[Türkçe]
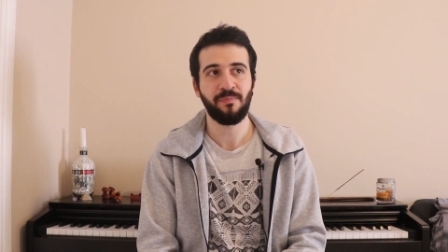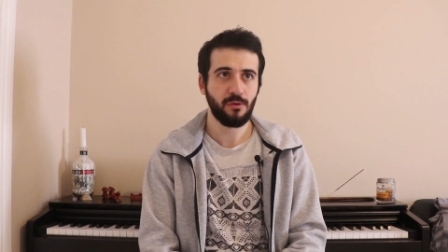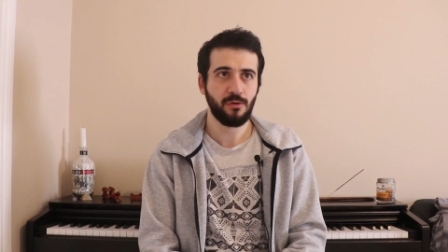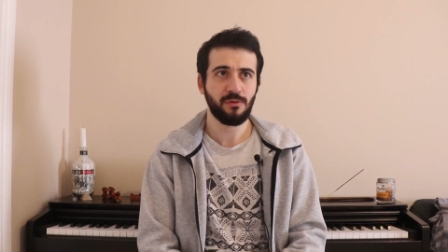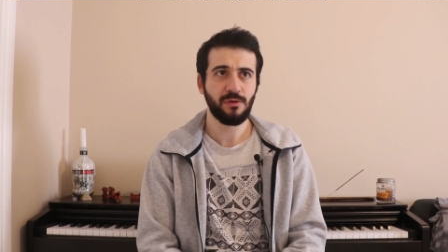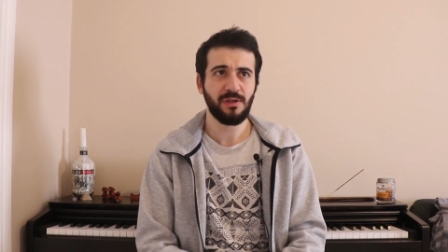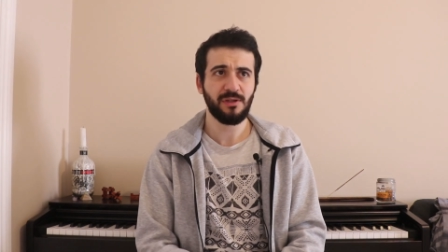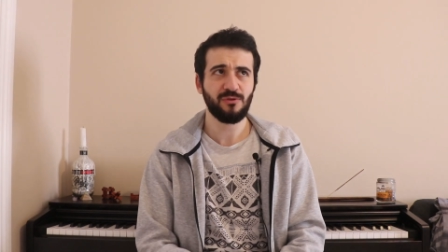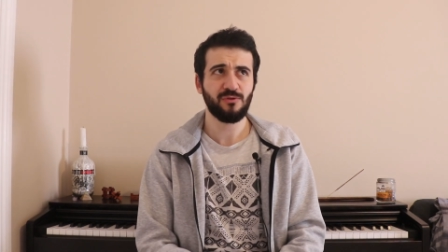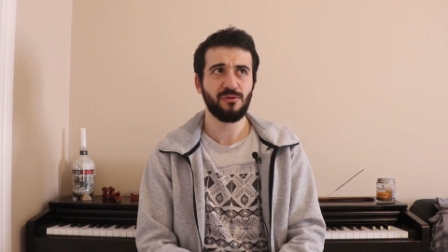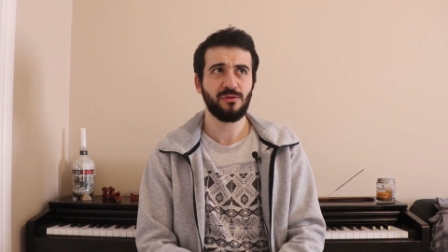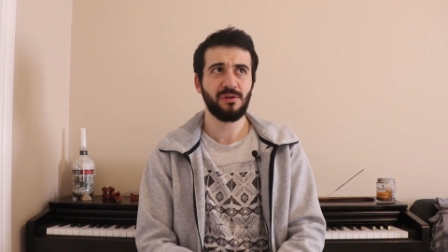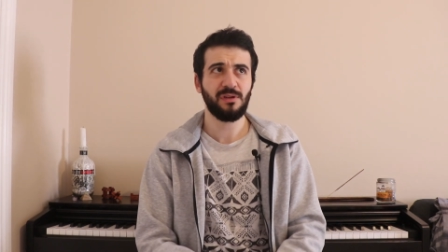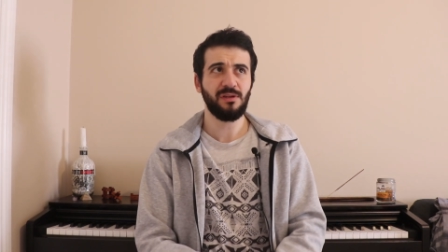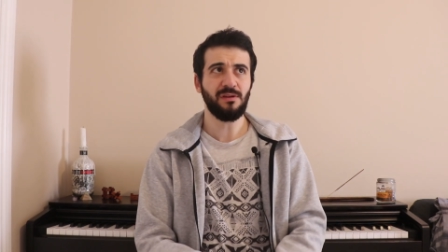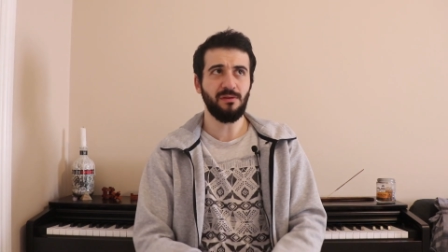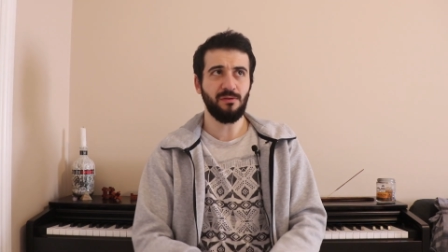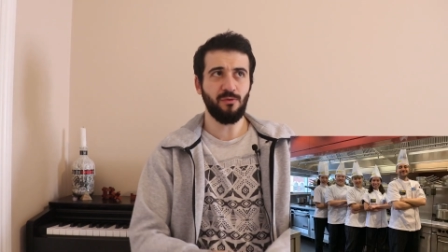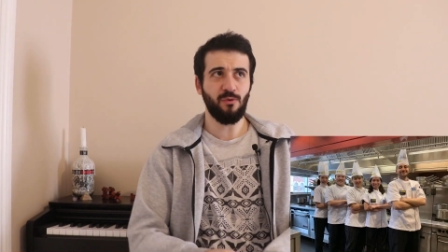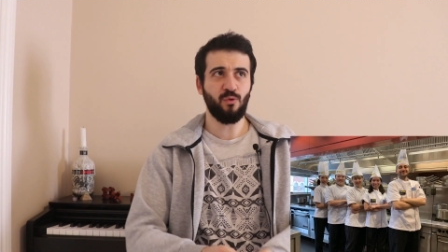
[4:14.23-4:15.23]
Ondan
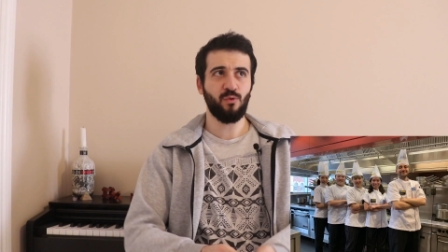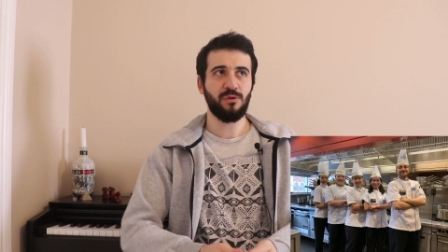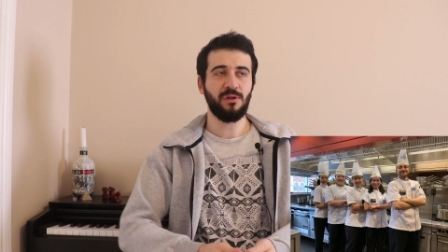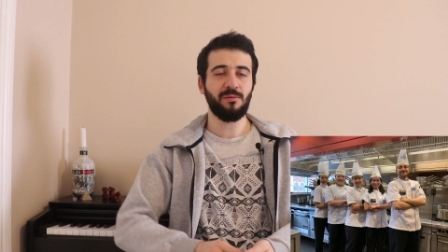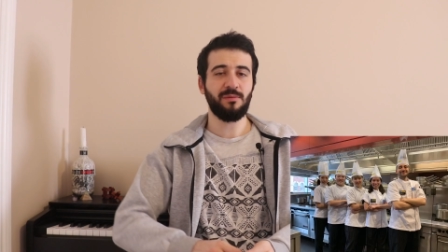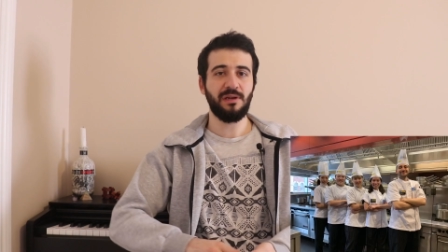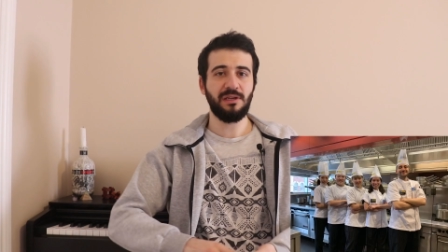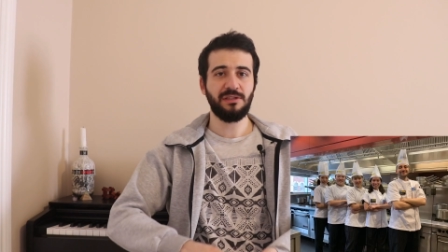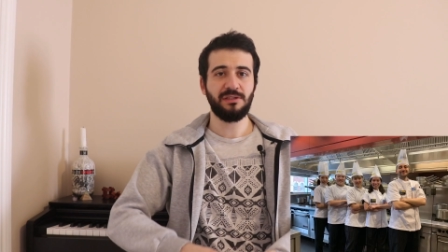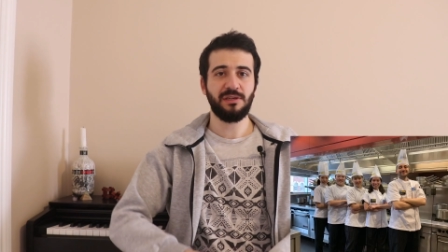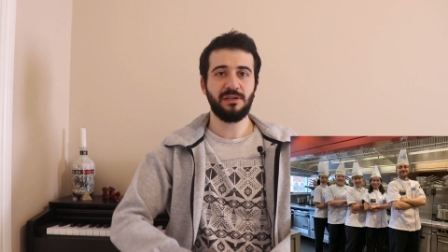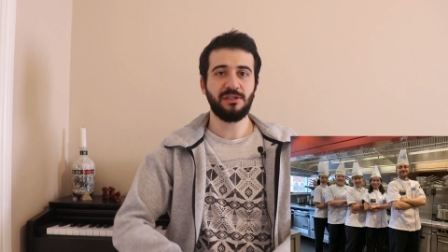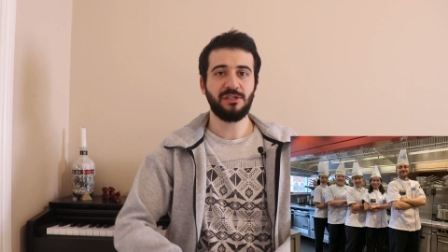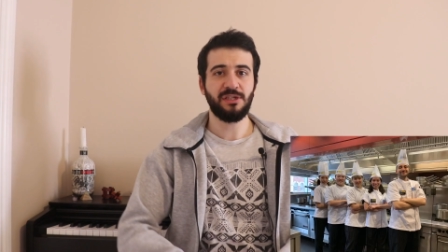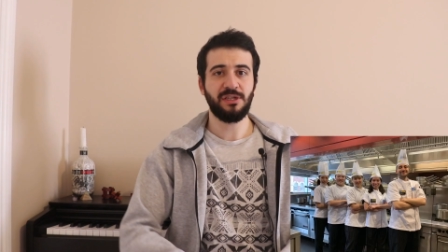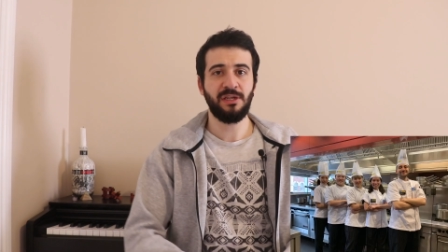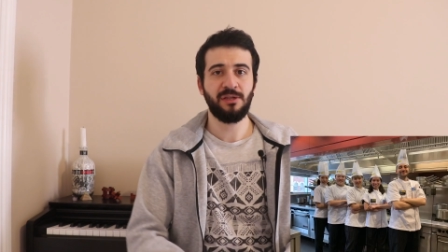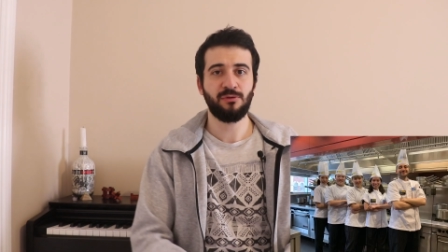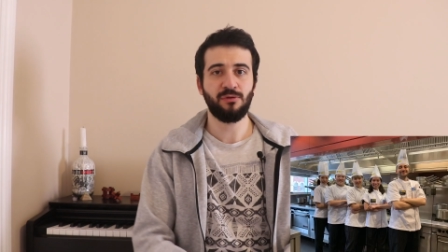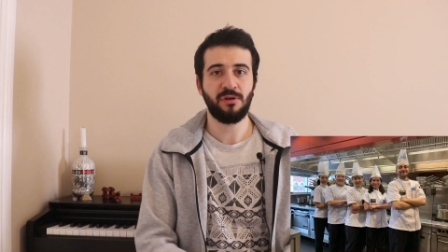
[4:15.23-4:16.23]
sonra okula
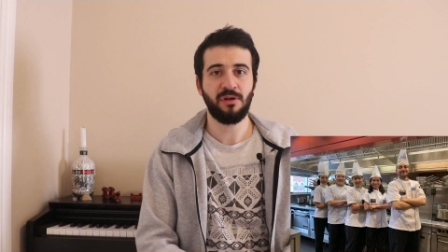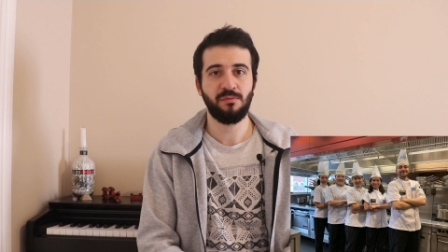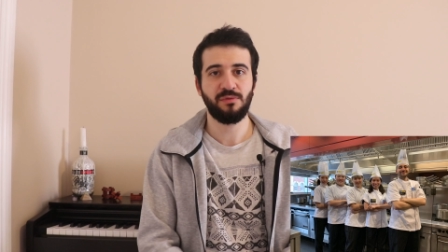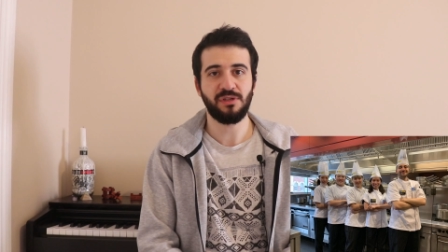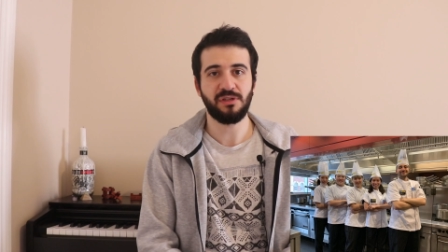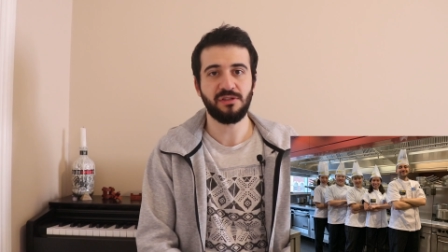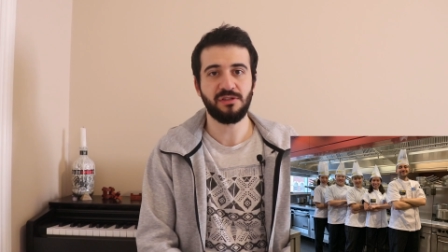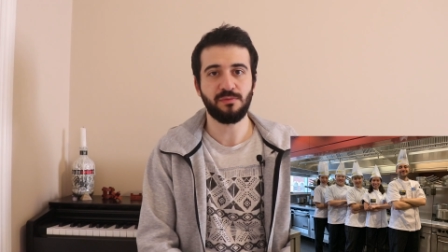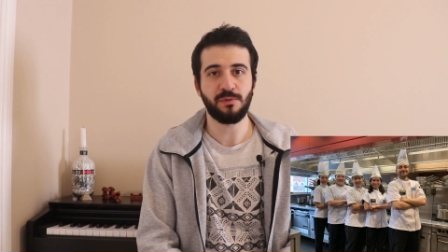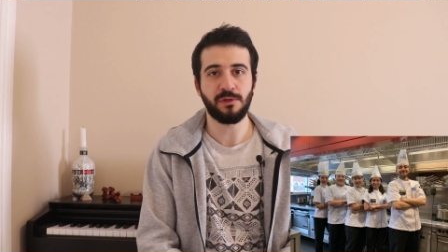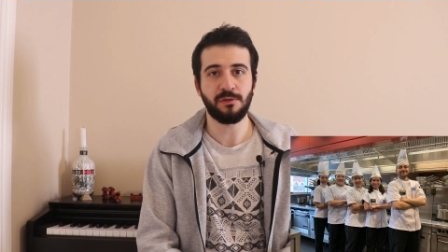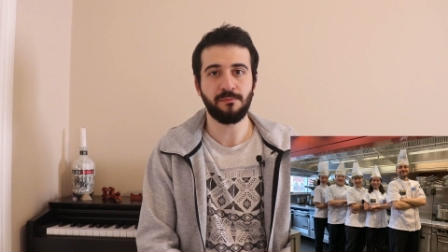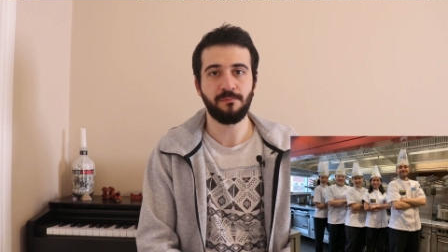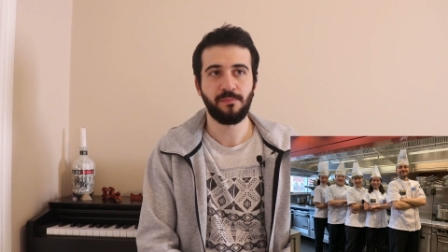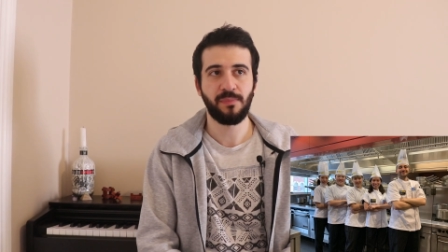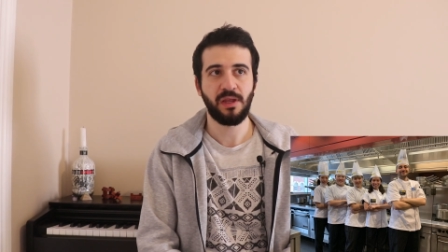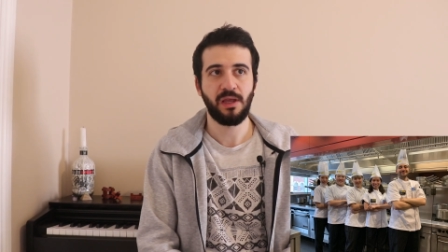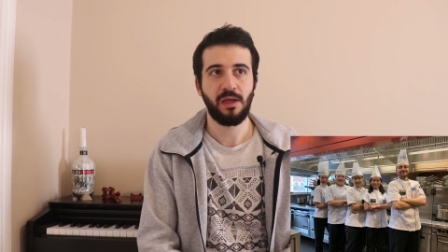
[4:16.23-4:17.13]
başlayınca ilk dönem çalışmadım.